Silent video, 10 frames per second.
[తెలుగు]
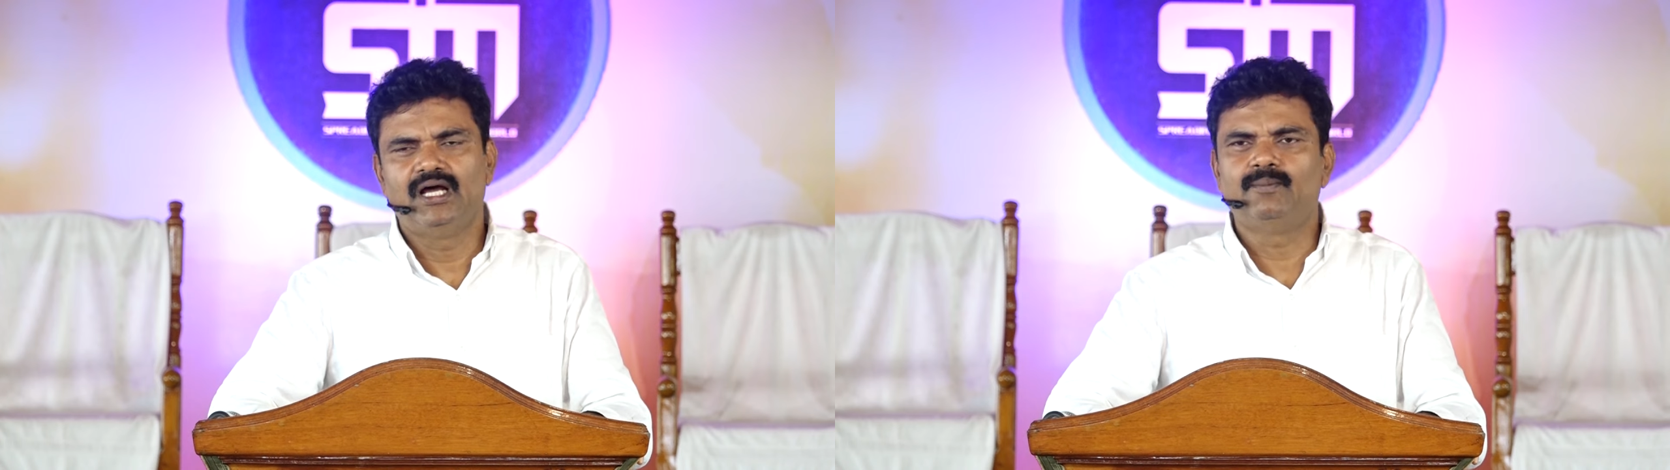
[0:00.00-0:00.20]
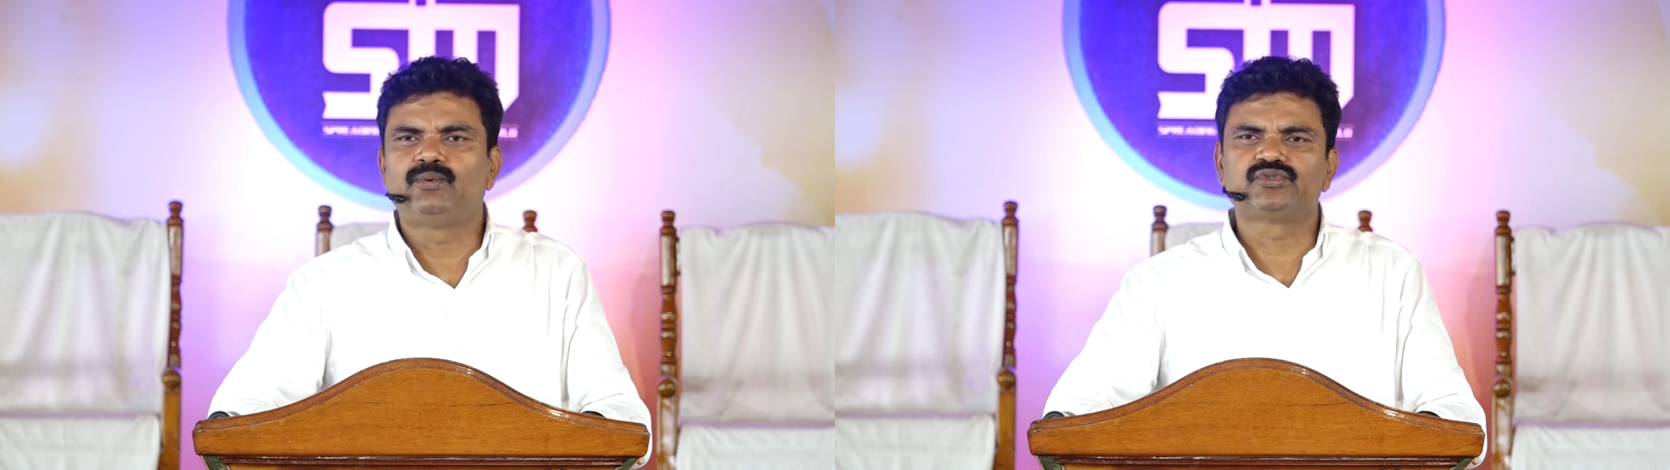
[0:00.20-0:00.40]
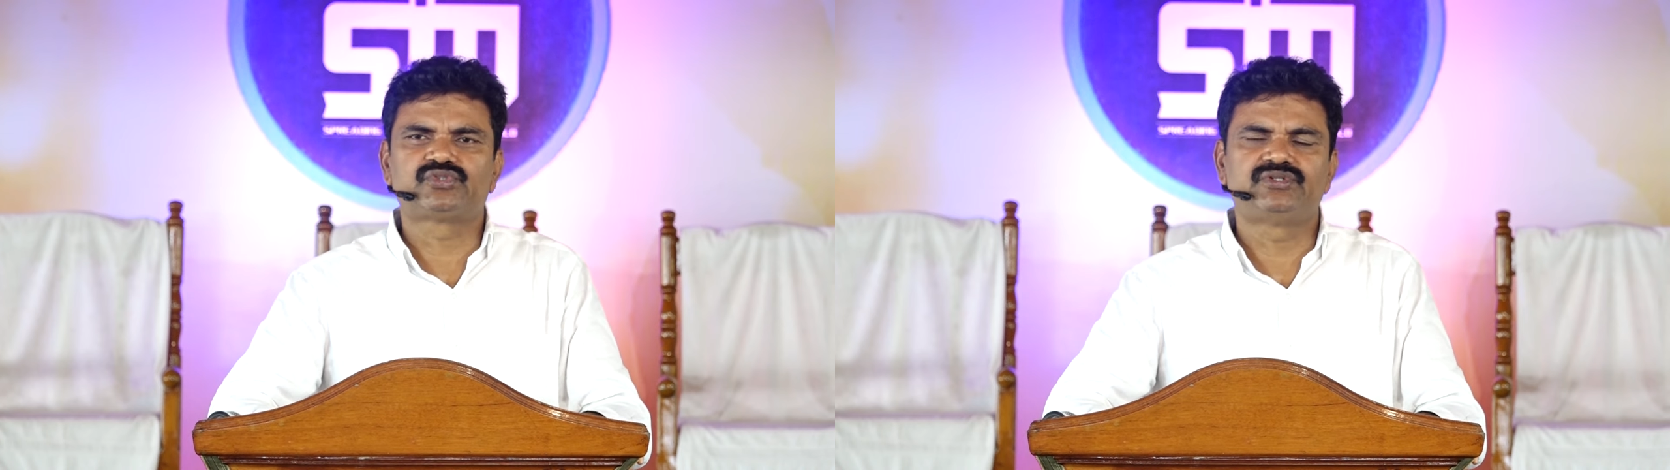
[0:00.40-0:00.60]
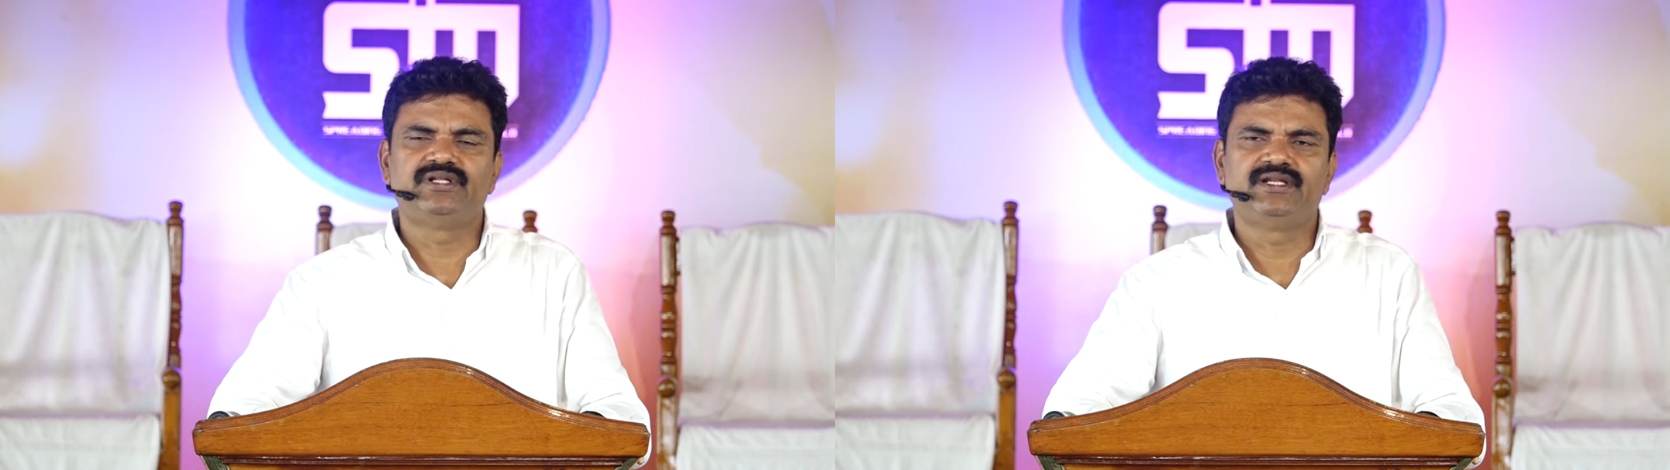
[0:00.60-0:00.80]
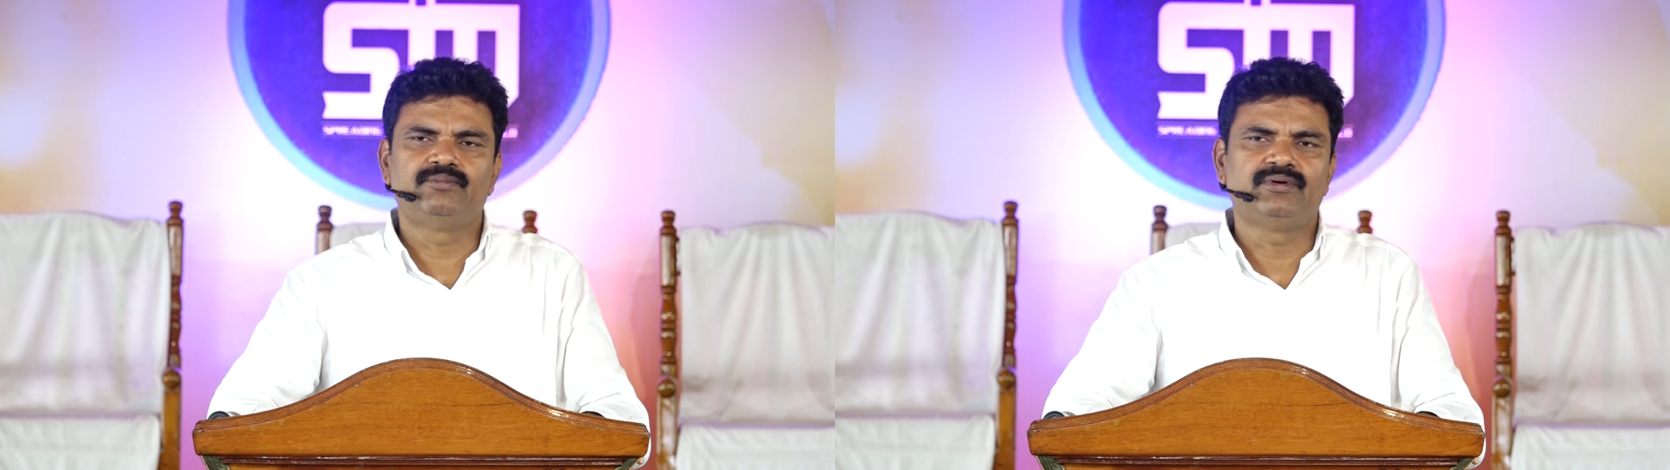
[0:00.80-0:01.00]

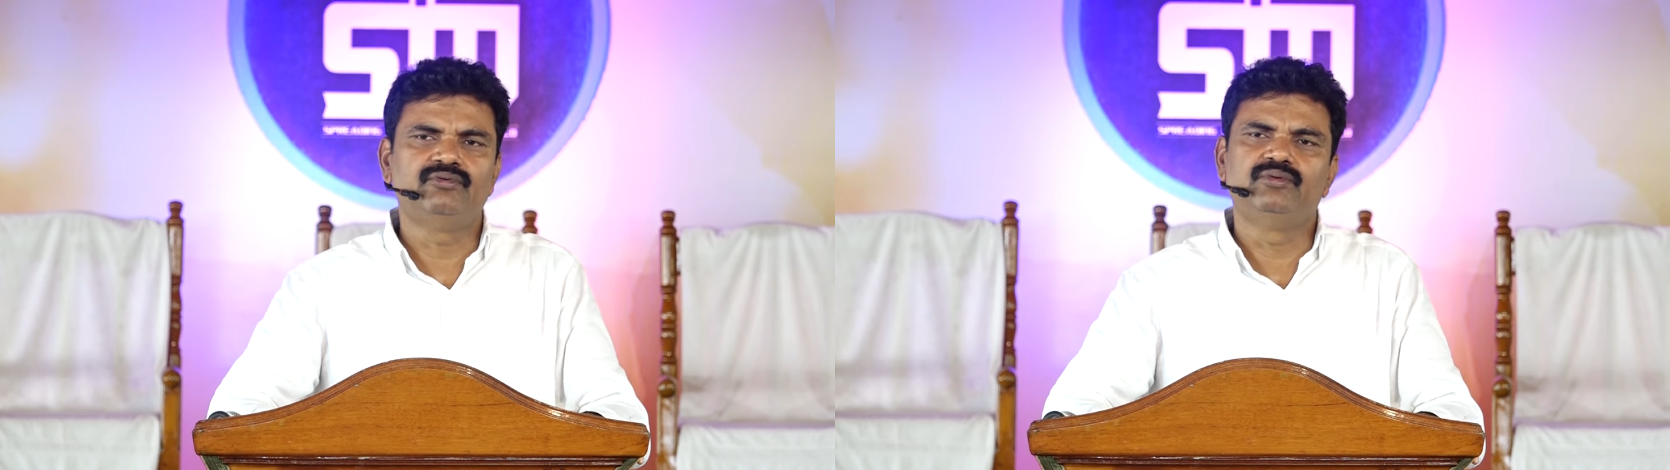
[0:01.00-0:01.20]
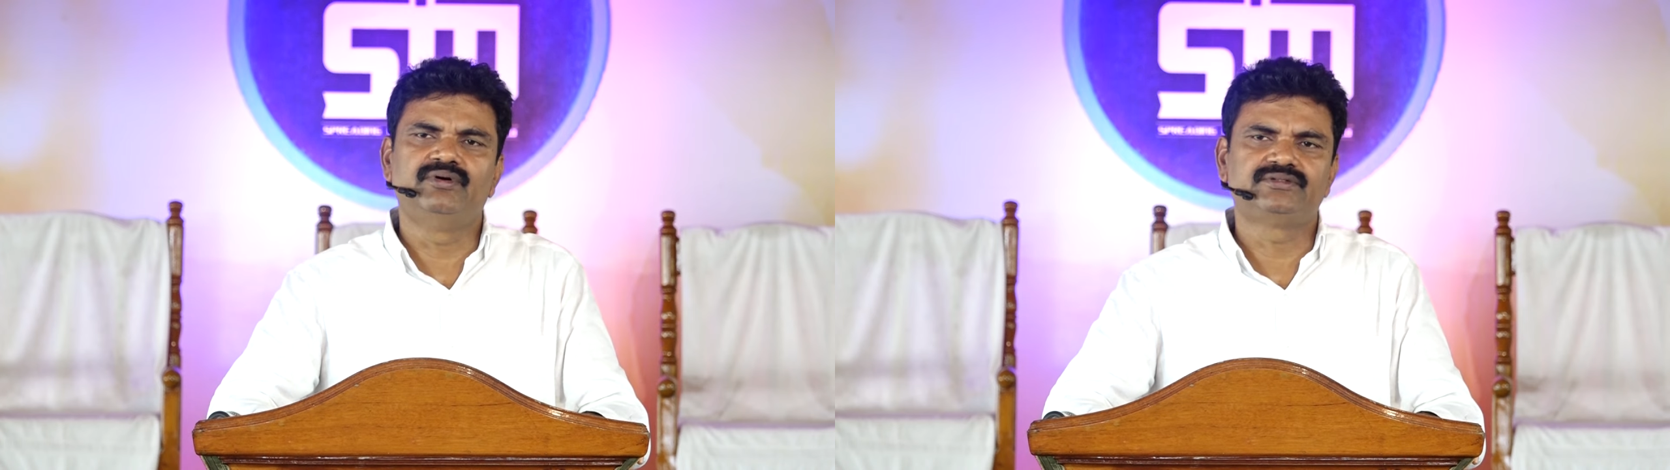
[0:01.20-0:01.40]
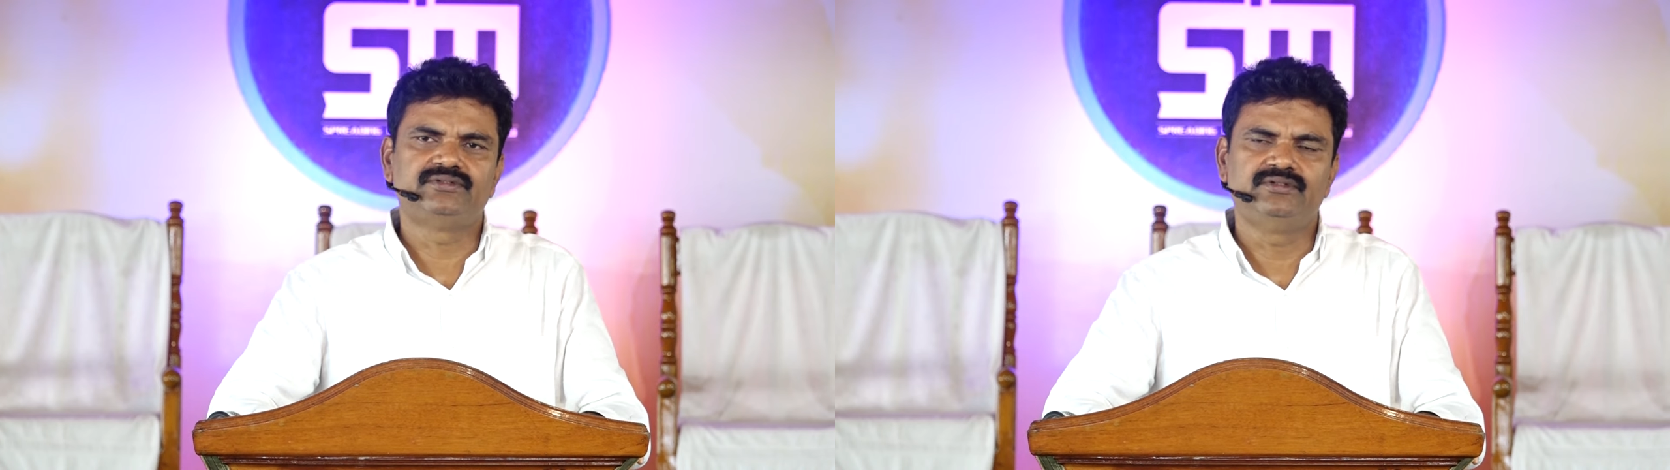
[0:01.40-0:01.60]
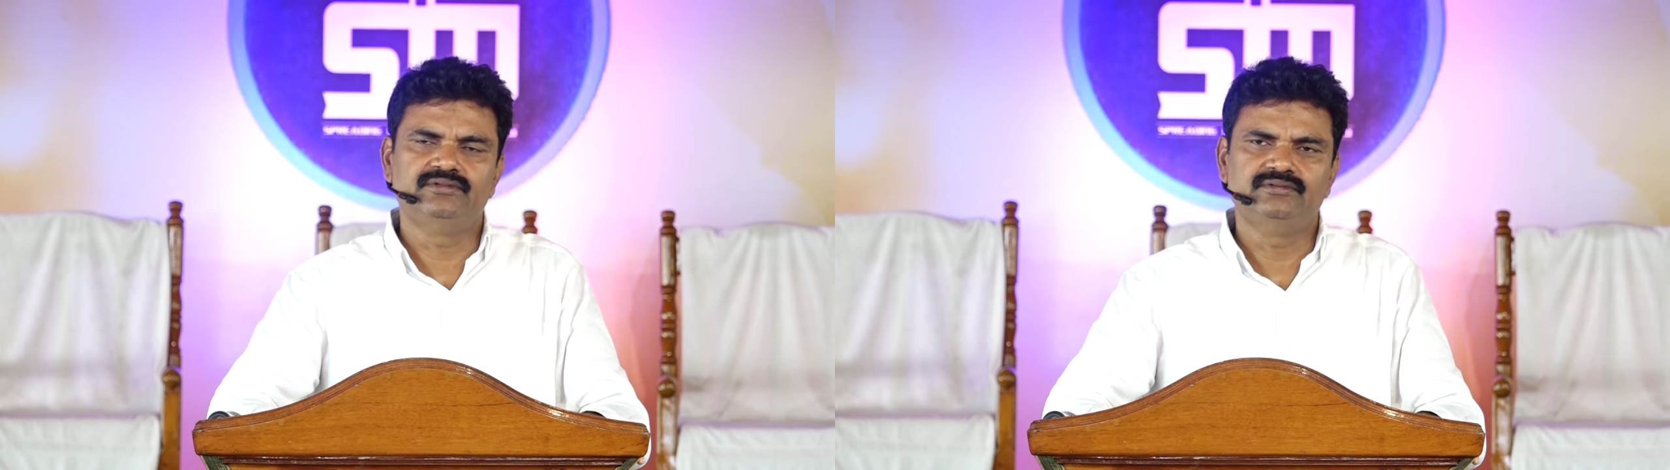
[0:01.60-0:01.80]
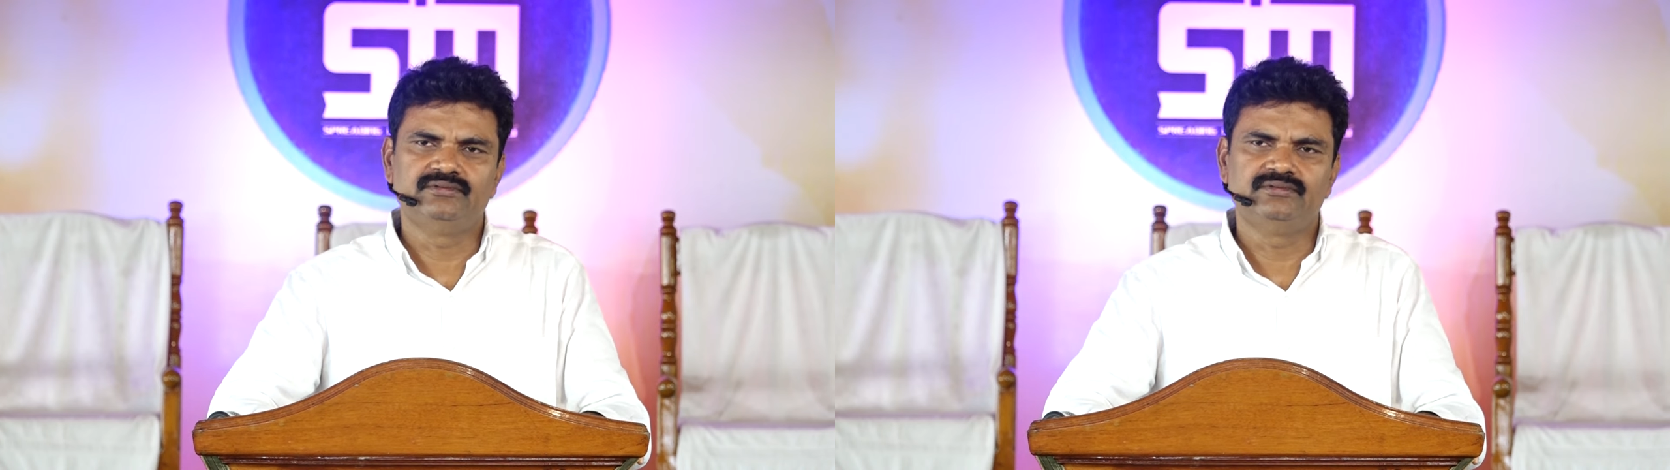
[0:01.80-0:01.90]
అపోస్తుడైన పౌలు భక్తుడు